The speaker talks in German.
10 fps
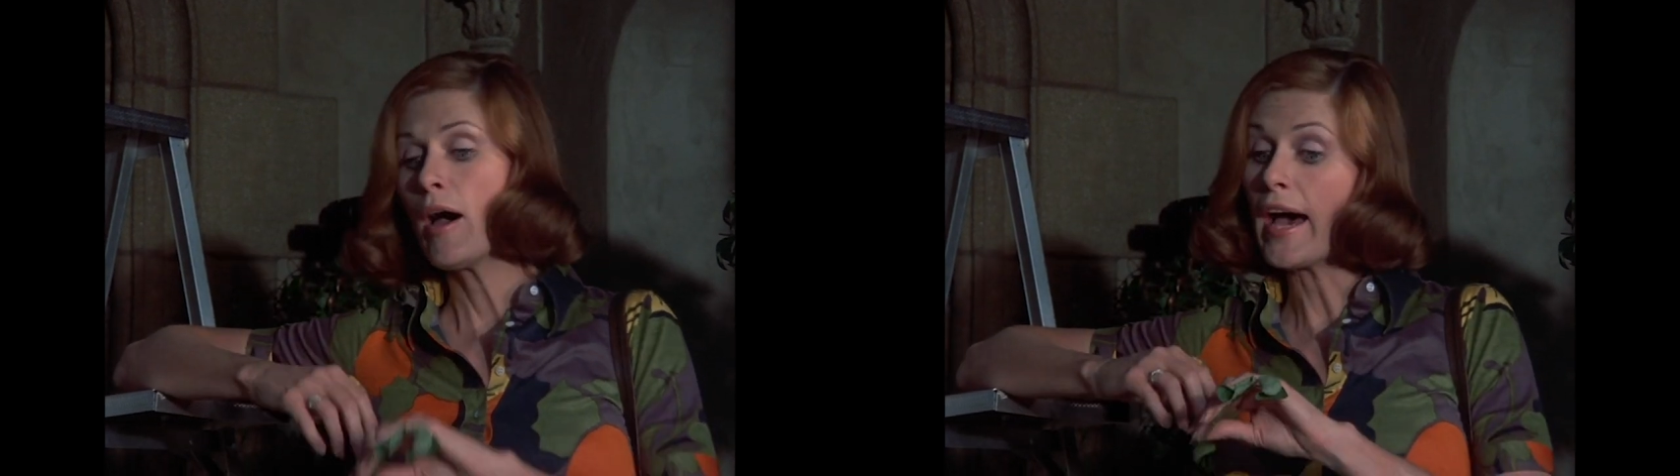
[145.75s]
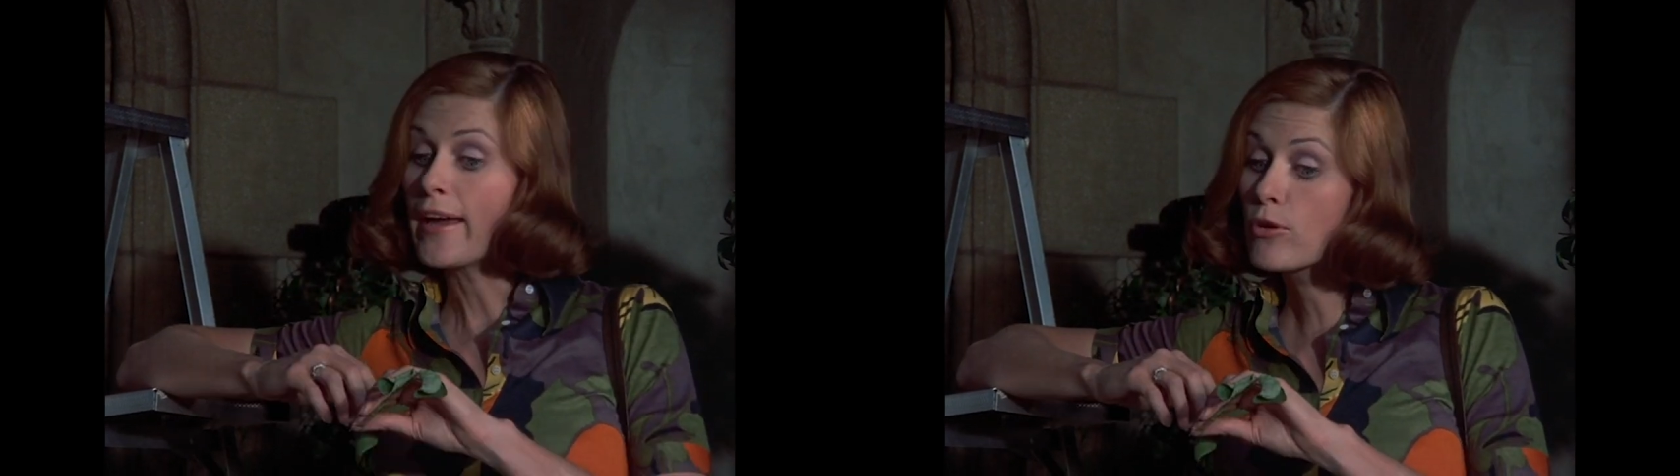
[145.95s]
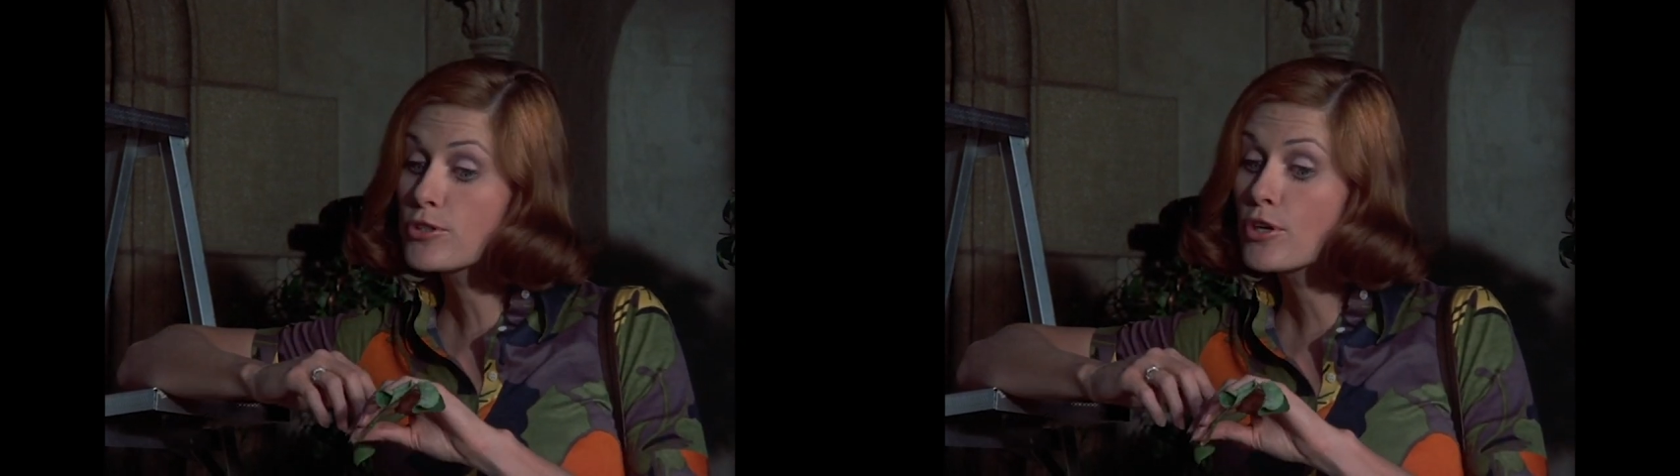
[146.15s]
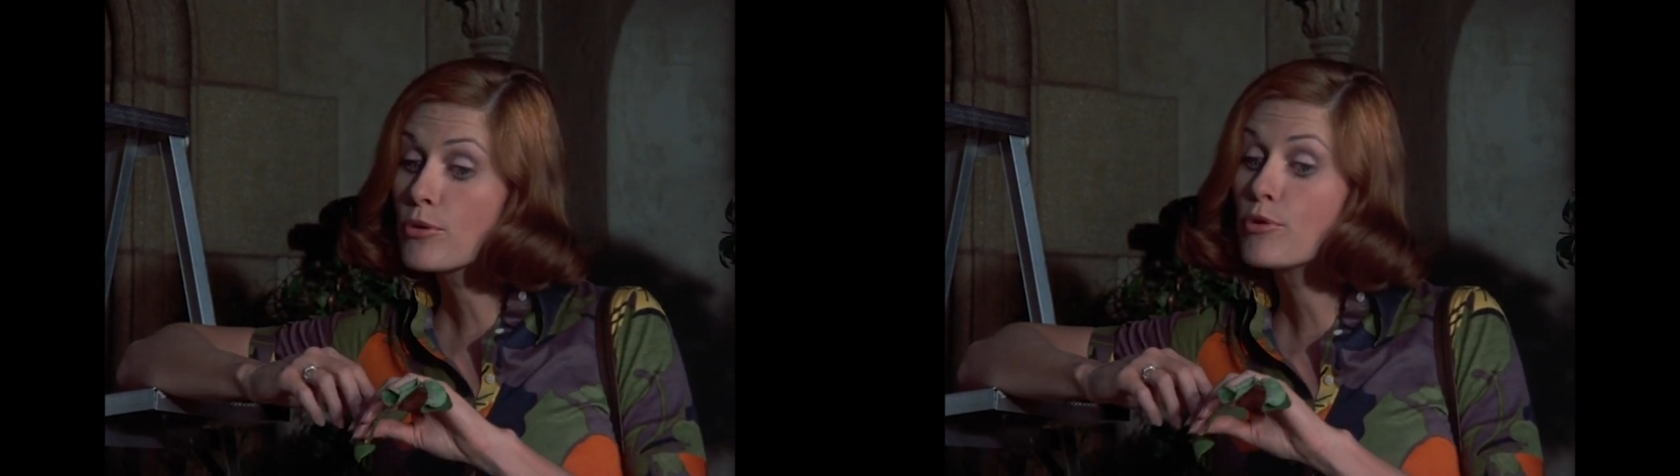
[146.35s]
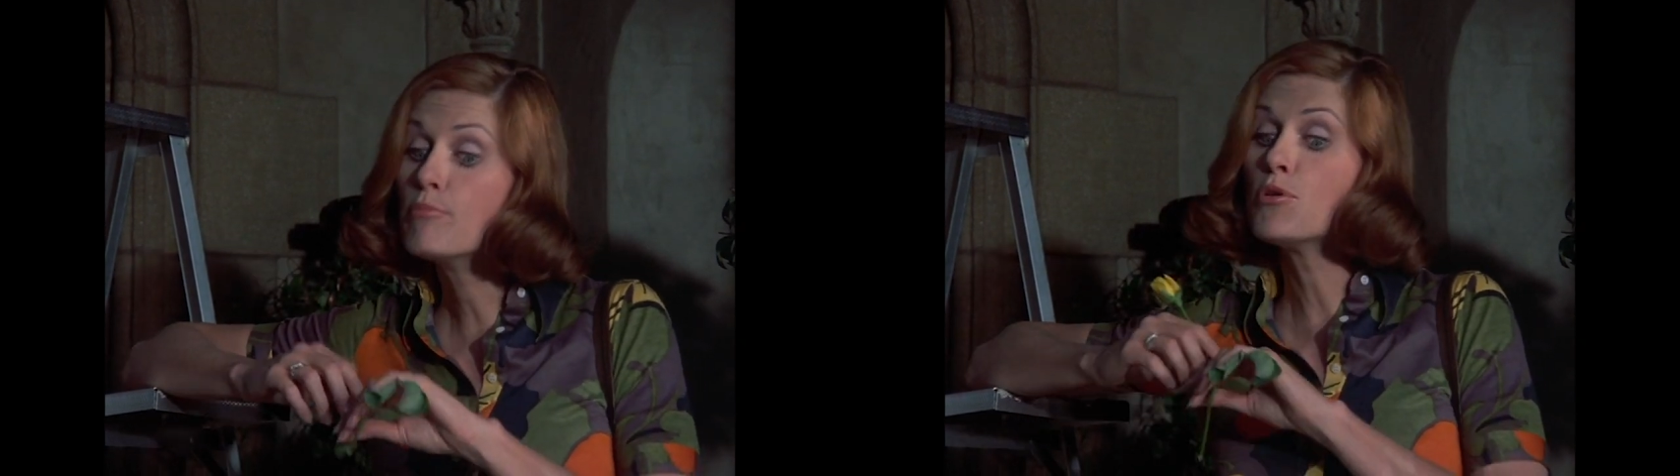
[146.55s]
Ich habe ihn
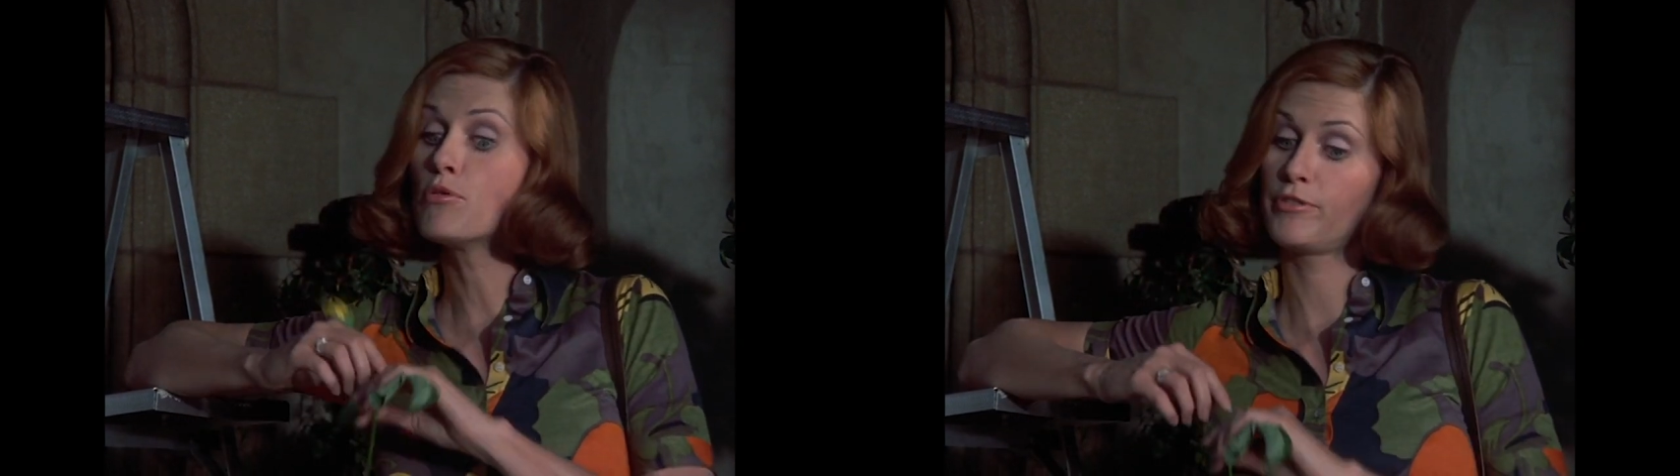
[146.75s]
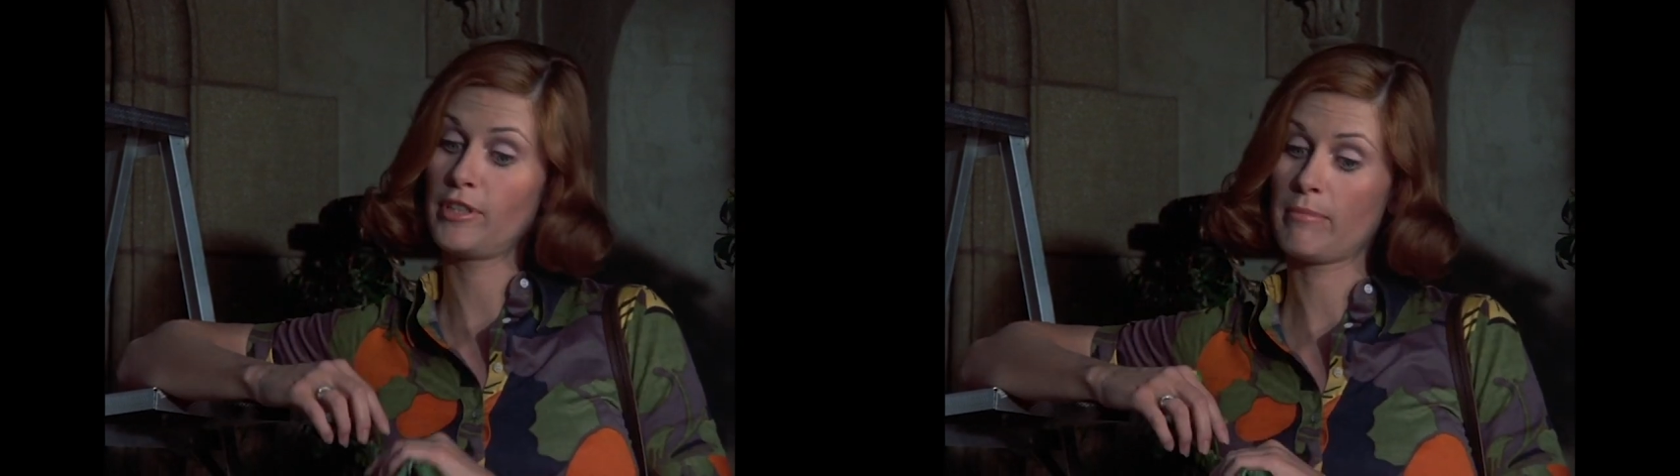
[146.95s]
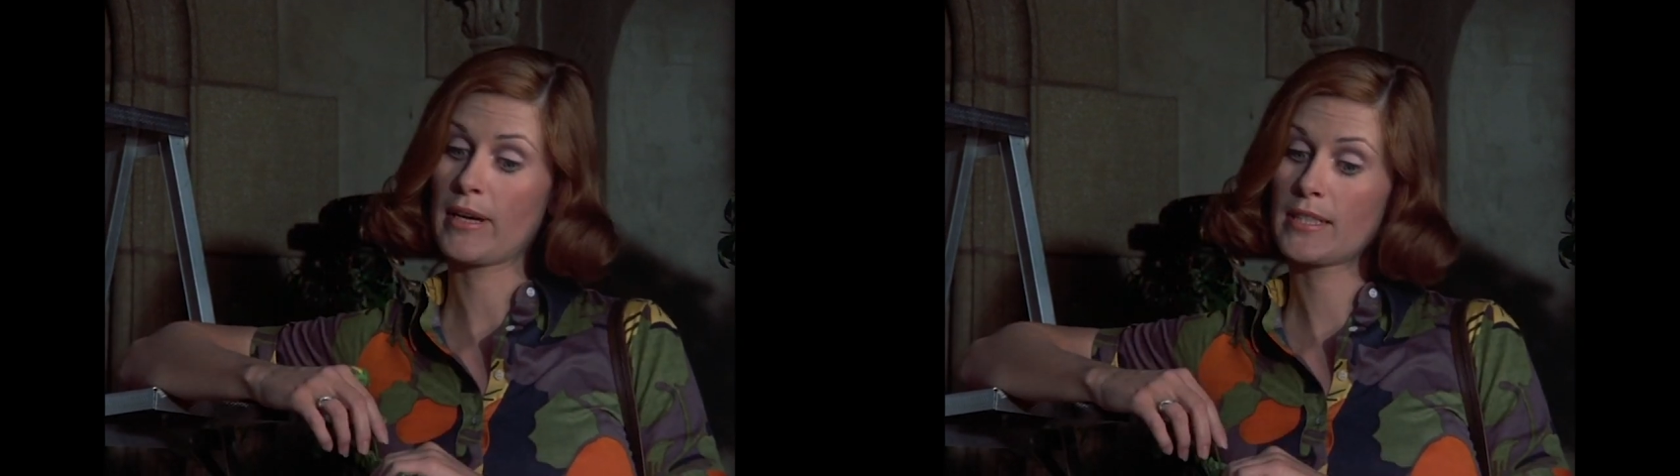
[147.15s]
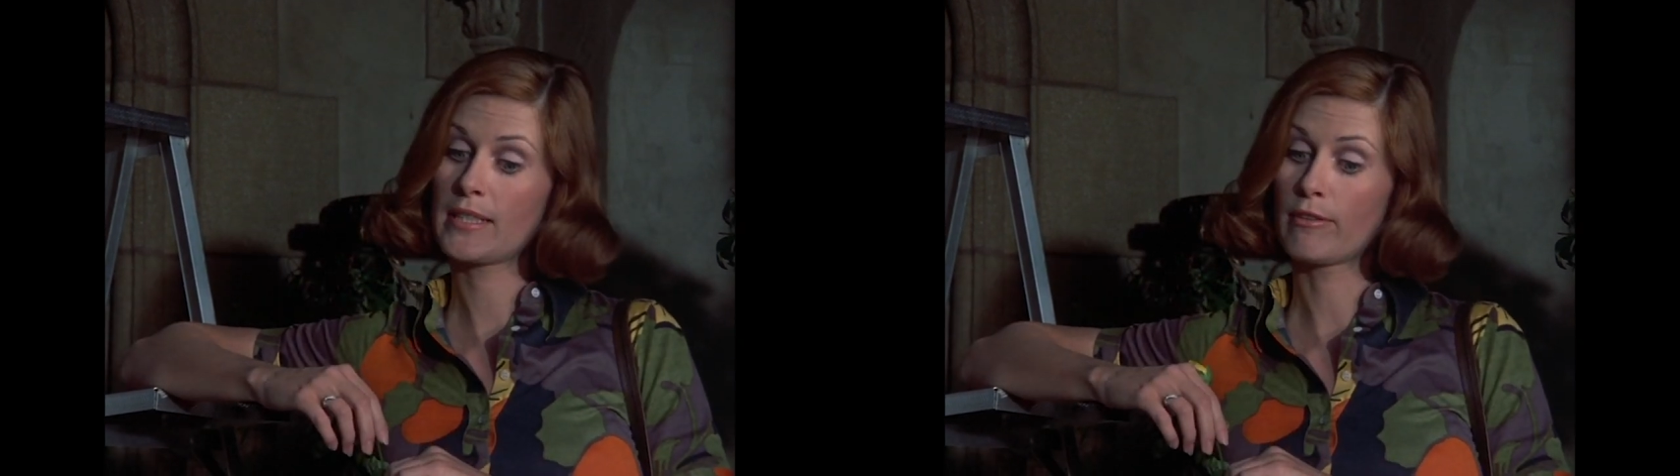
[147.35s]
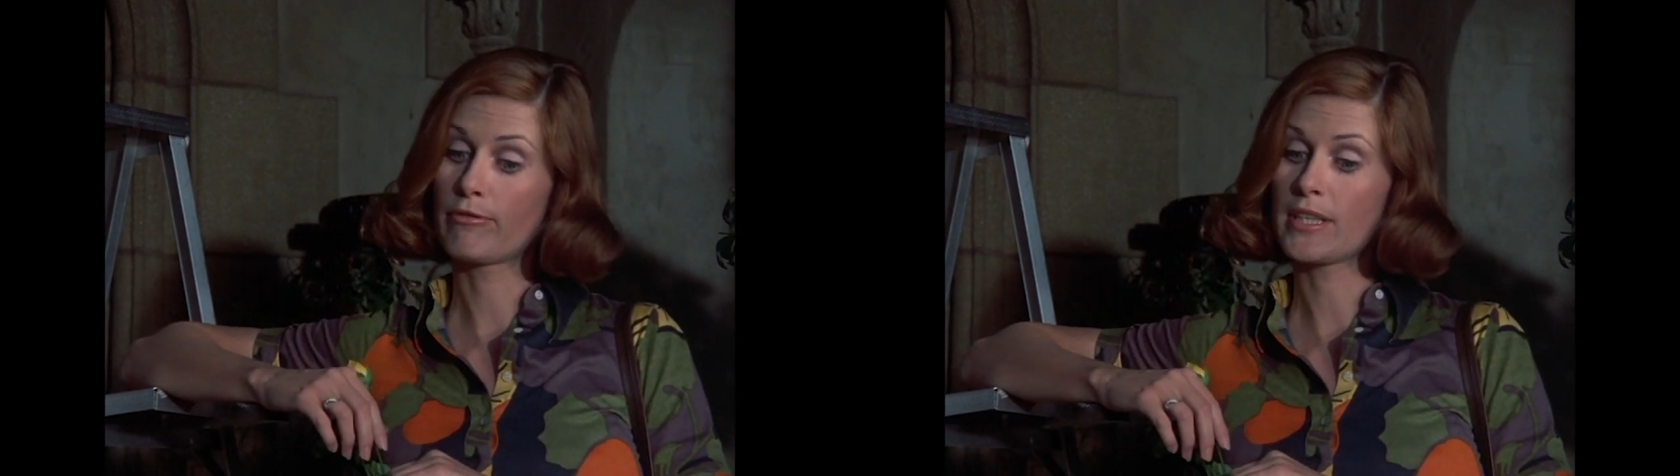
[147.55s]
selbst wieder weggenommen, als mir
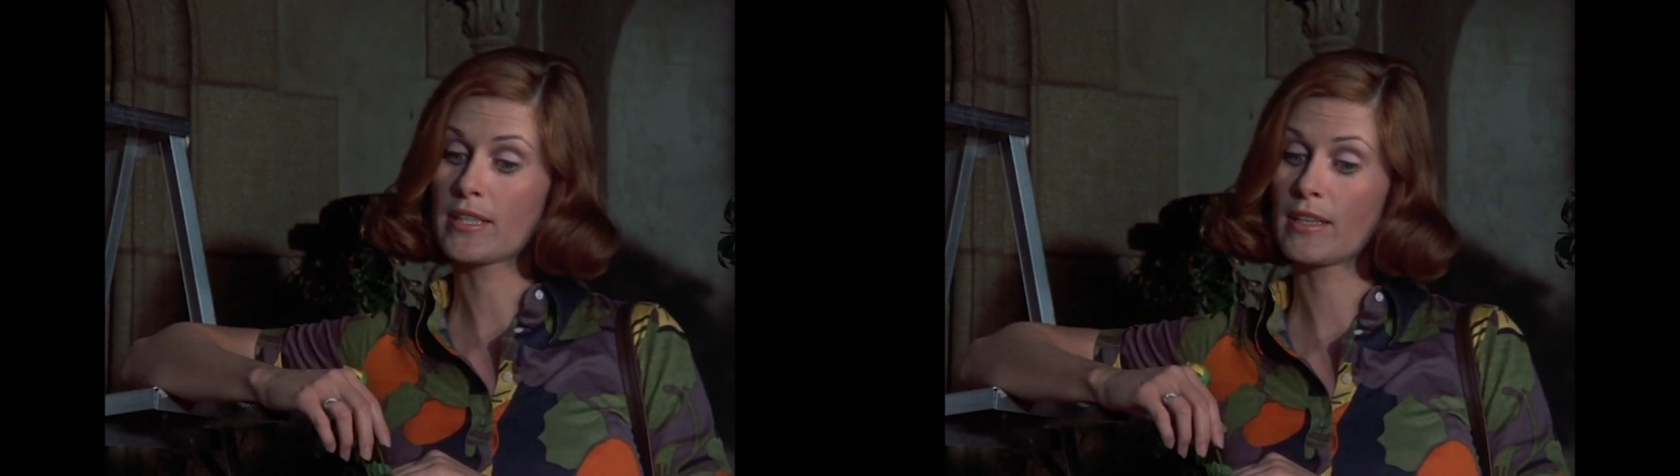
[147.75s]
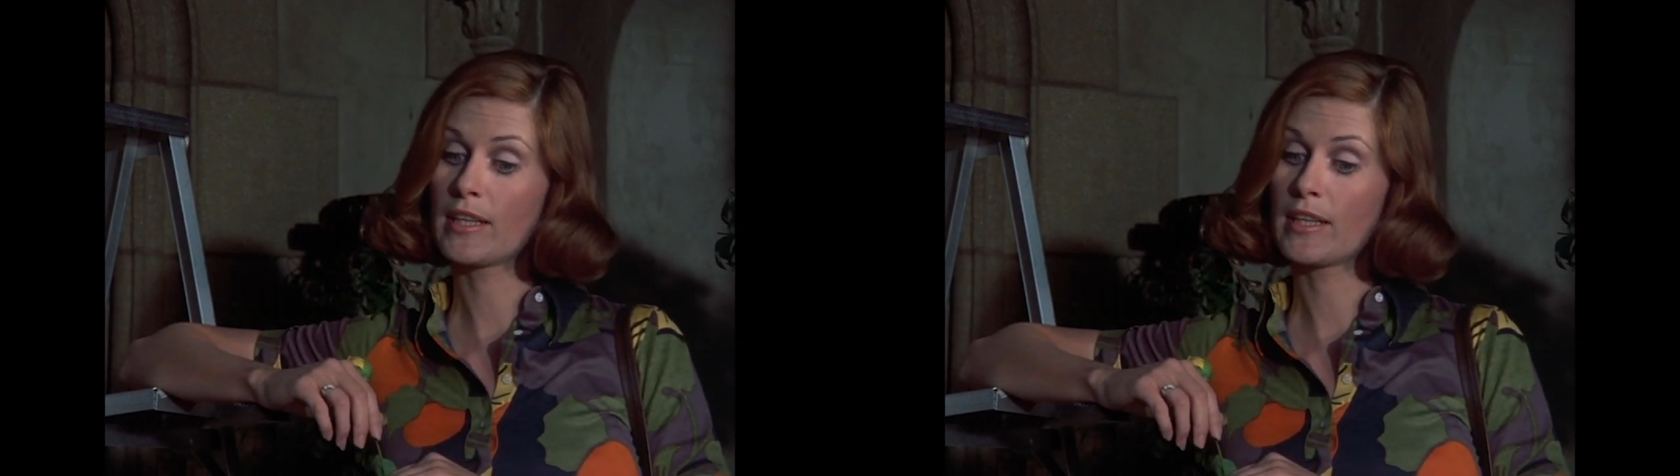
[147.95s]
einfiel,